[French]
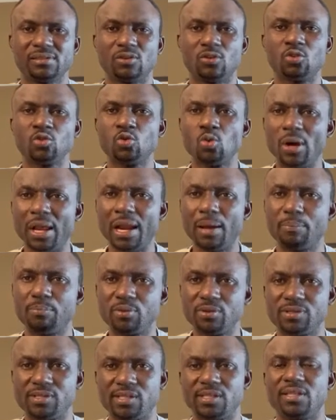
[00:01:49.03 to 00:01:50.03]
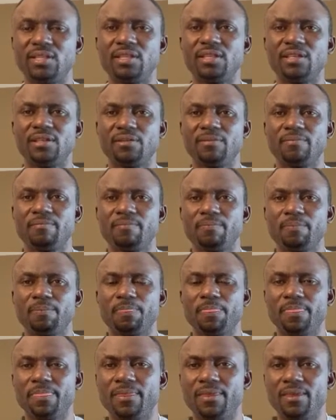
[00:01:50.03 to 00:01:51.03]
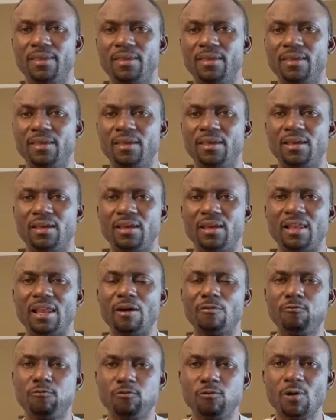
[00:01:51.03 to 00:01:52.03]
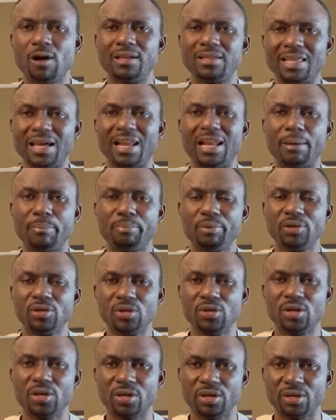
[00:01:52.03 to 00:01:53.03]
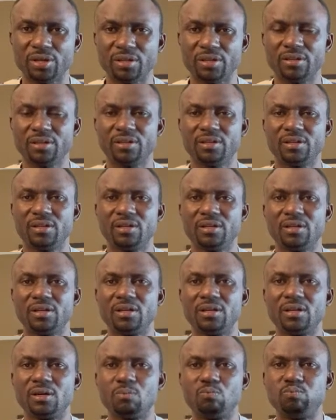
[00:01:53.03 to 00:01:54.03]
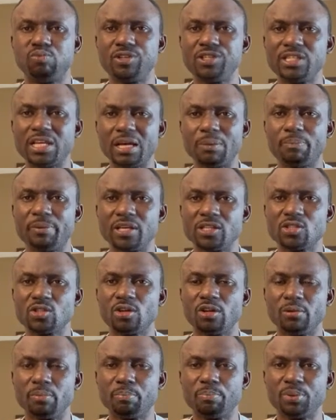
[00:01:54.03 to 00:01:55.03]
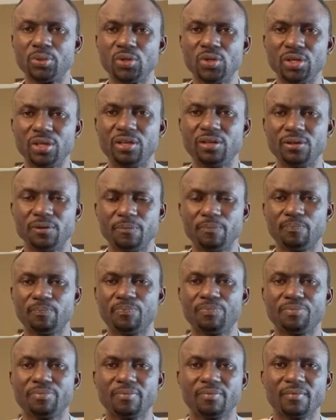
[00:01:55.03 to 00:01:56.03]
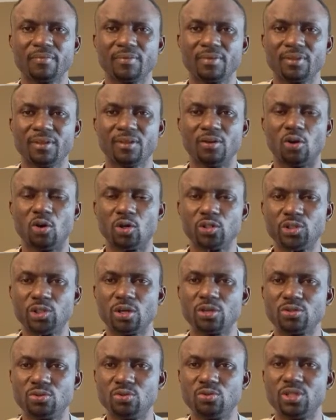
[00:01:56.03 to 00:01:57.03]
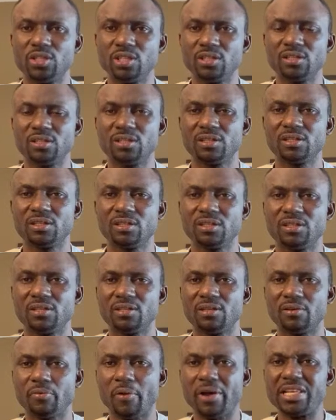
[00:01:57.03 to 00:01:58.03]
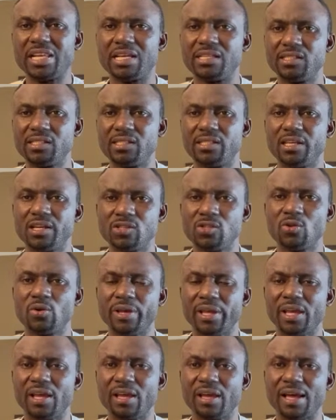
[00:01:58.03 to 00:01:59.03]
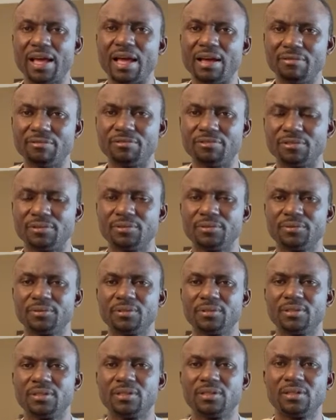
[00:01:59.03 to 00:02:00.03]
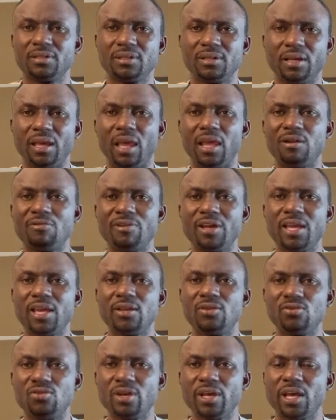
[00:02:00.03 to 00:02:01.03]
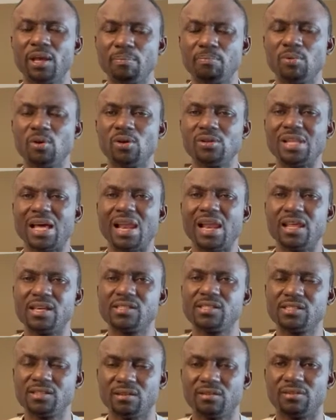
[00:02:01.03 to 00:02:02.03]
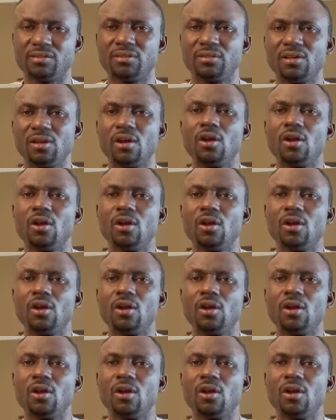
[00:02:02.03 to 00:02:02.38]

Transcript: On doit la posséder. La foi dans la prière, Plusieurs personnes prient aujourd'hui parce que la situation est grave. Et il veut que Dieu réponde à l'instant.